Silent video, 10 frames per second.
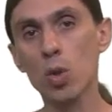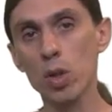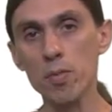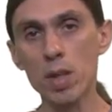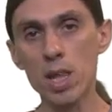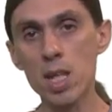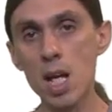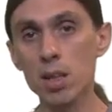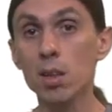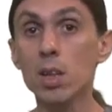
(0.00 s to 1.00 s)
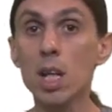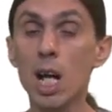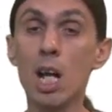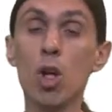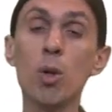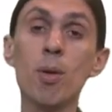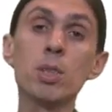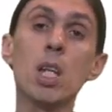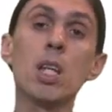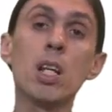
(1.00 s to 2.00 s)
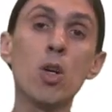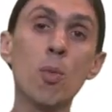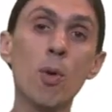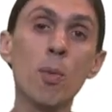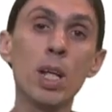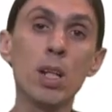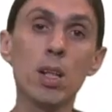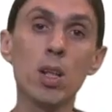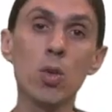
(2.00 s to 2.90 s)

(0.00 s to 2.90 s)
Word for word: o diferencial, ahora lo que vamos a hacer es cómo ver,